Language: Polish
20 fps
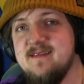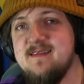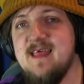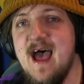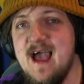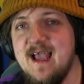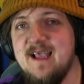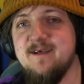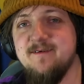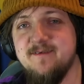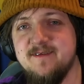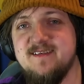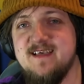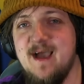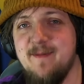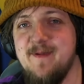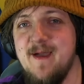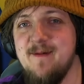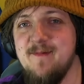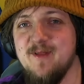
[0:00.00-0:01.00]
tak,
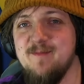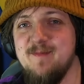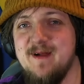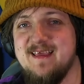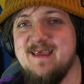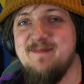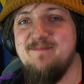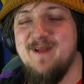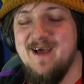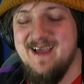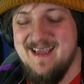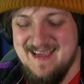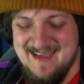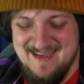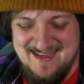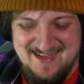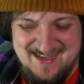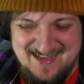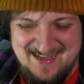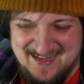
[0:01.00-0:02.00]
zgapiamy od marki playera.